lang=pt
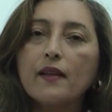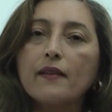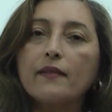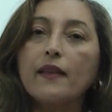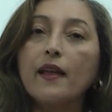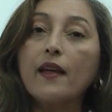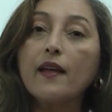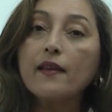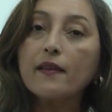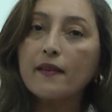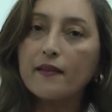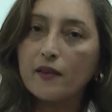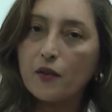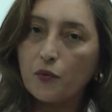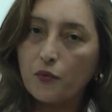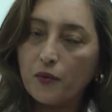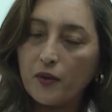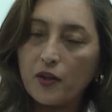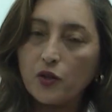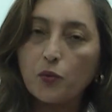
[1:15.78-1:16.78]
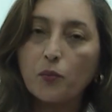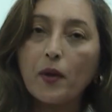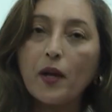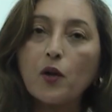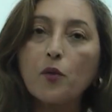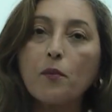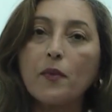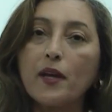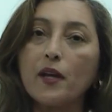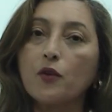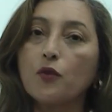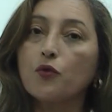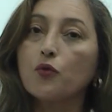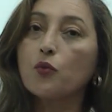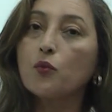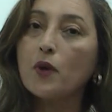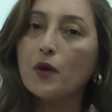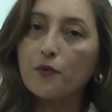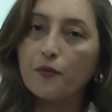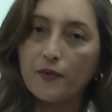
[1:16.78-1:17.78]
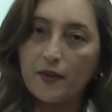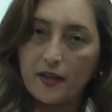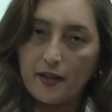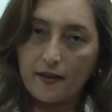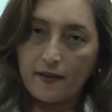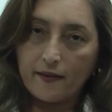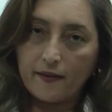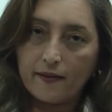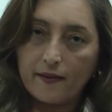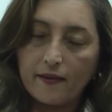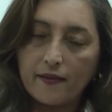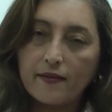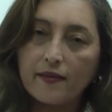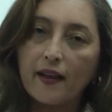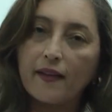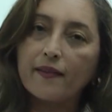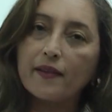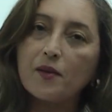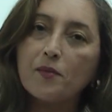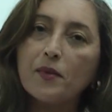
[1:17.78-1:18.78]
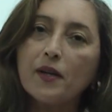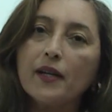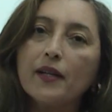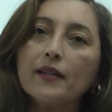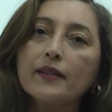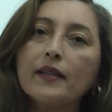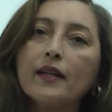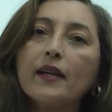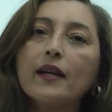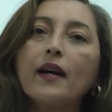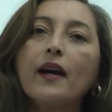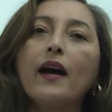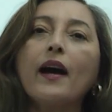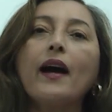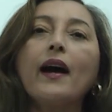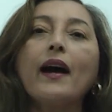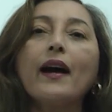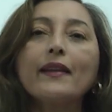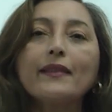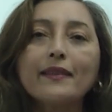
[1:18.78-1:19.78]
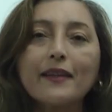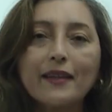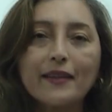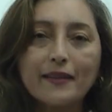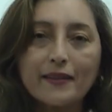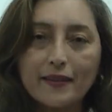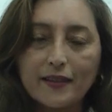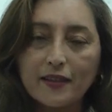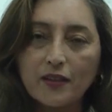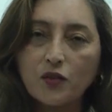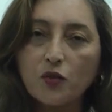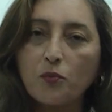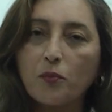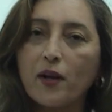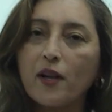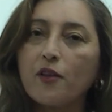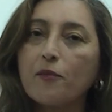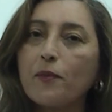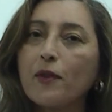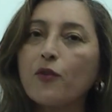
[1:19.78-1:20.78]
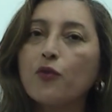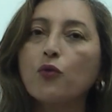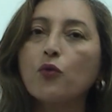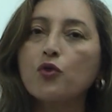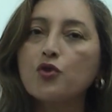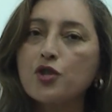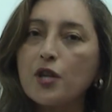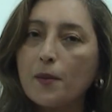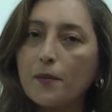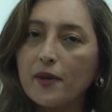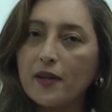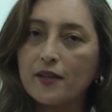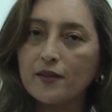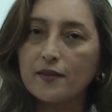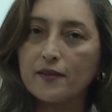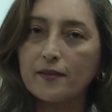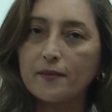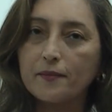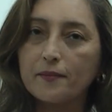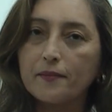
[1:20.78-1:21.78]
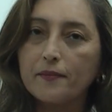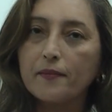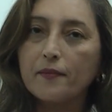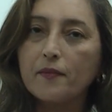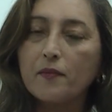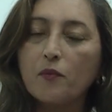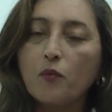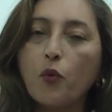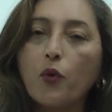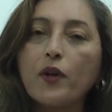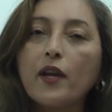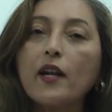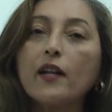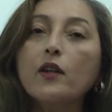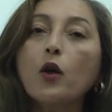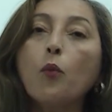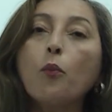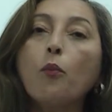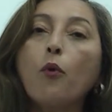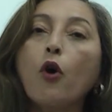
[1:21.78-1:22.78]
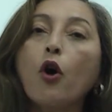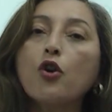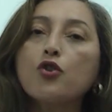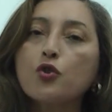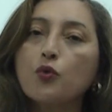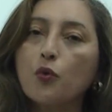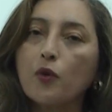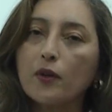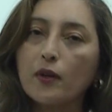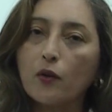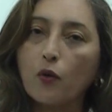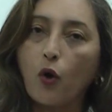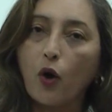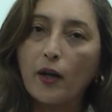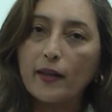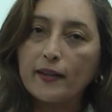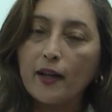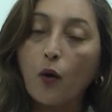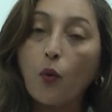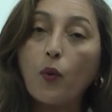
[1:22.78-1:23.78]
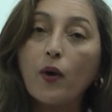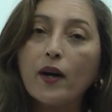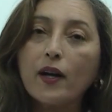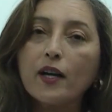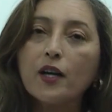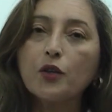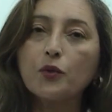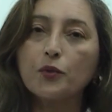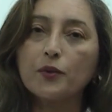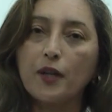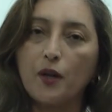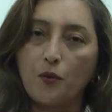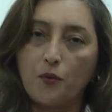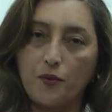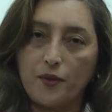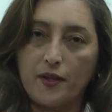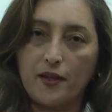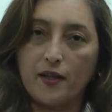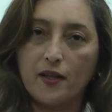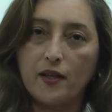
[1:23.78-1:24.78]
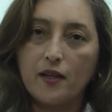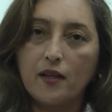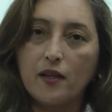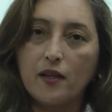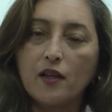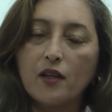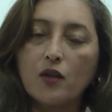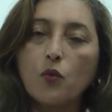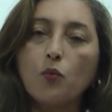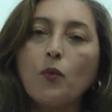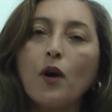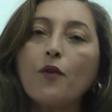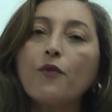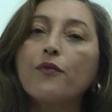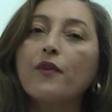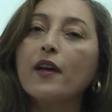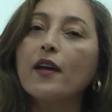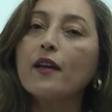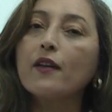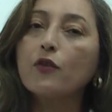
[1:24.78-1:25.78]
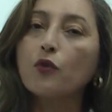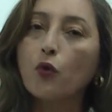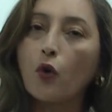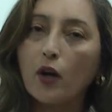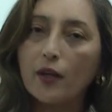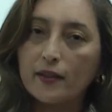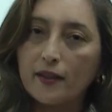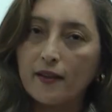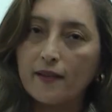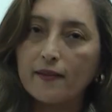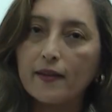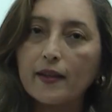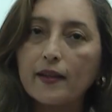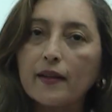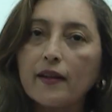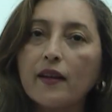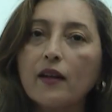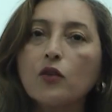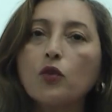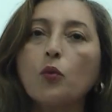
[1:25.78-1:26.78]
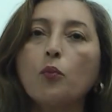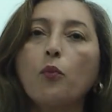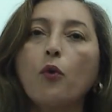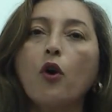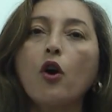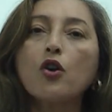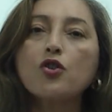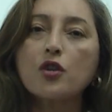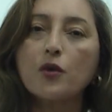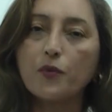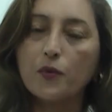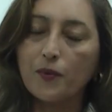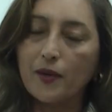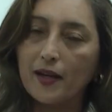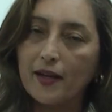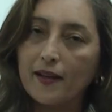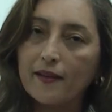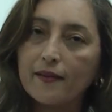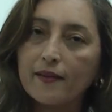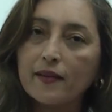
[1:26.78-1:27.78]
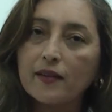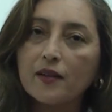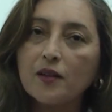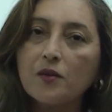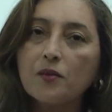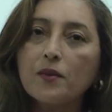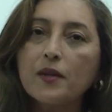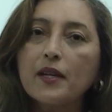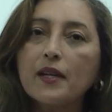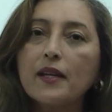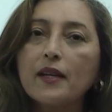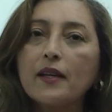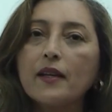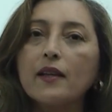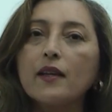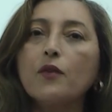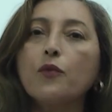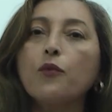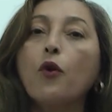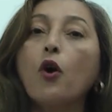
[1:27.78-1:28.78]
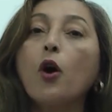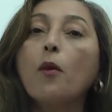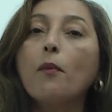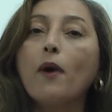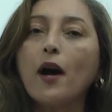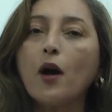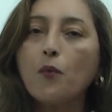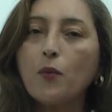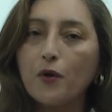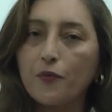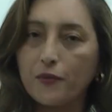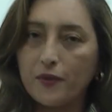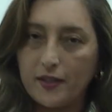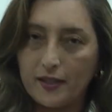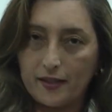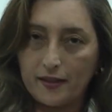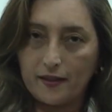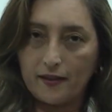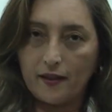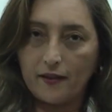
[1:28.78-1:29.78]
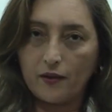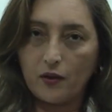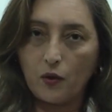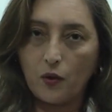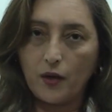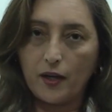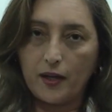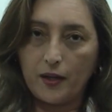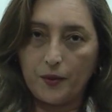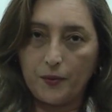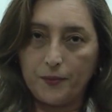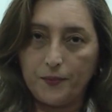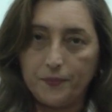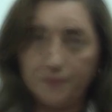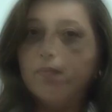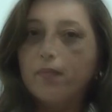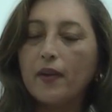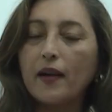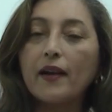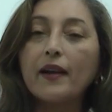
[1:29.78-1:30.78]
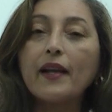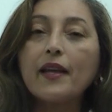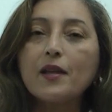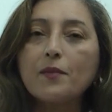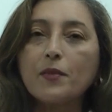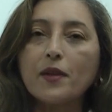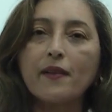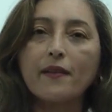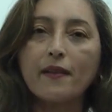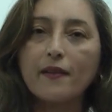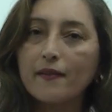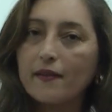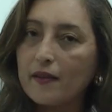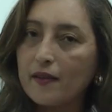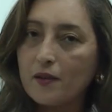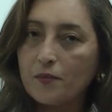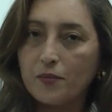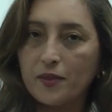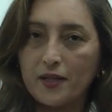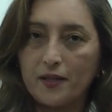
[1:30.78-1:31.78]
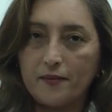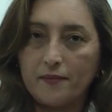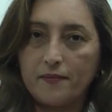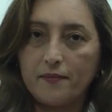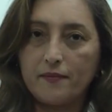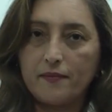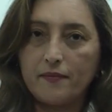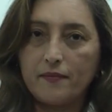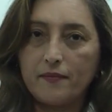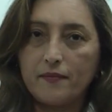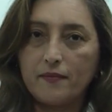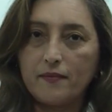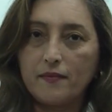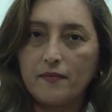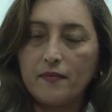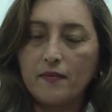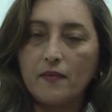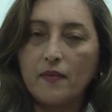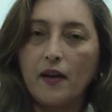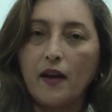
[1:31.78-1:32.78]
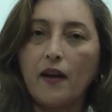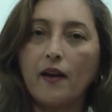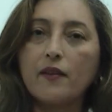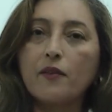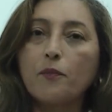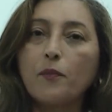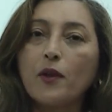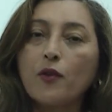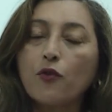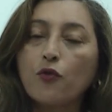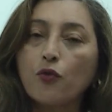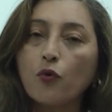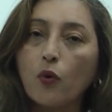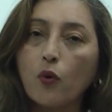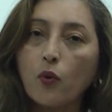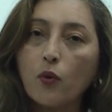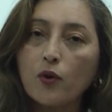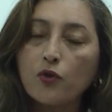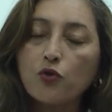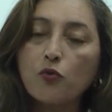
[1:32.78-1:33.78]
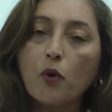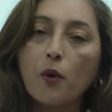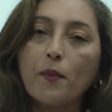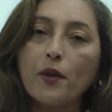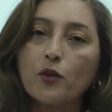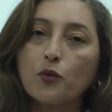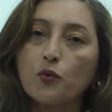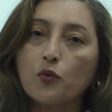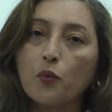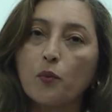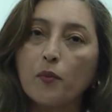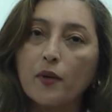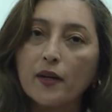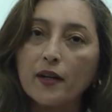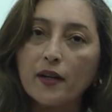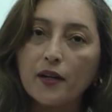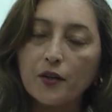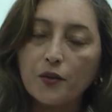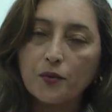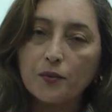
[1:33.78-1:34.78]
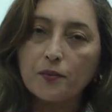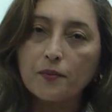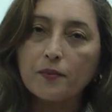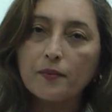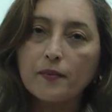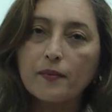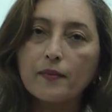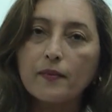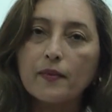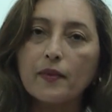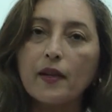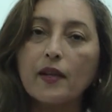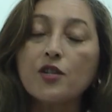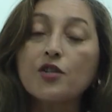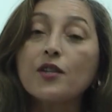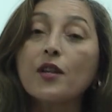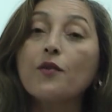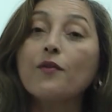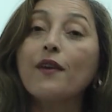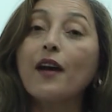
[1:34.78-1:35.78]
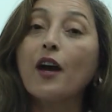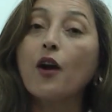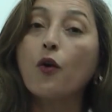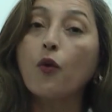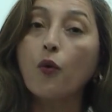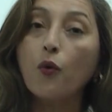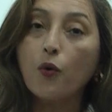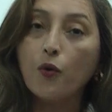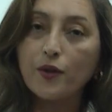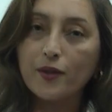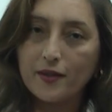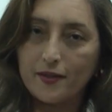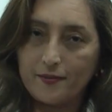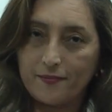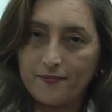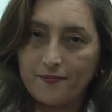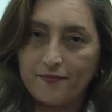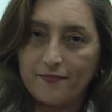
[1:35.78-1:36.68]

tem que ser feito pelo menos uma vez na semana, atentando para as pessoas diabéticas, porque ele não pode cortar o canto da unha. Uma vez cortar esse canto, pode haver uma lesão e formar uma ferida nesse local. Lembre-se sempre, as pessoas, no momento do banho, eles têm vergonha